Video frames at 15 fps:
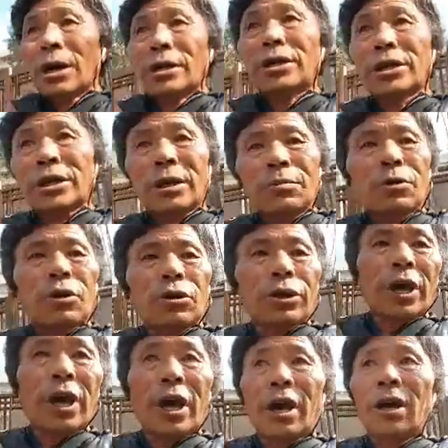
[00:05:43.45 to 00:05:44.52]
지금
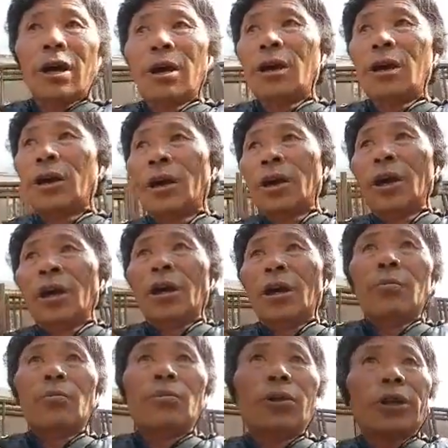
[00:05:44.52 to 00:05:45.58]
이렇게
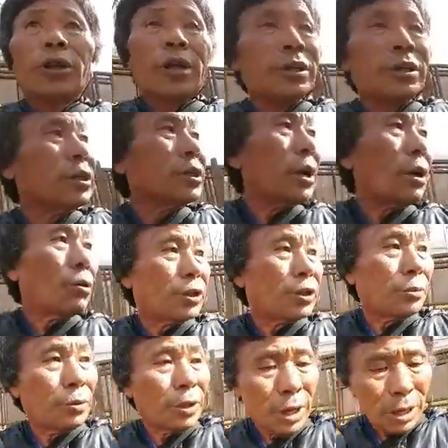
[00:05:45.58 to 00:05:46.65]
물이 다 썩어나고
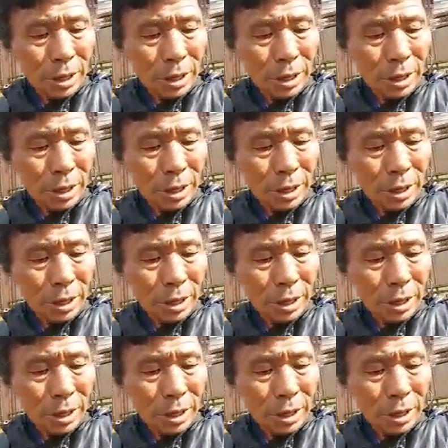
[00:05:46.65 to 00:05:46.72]
있습니다.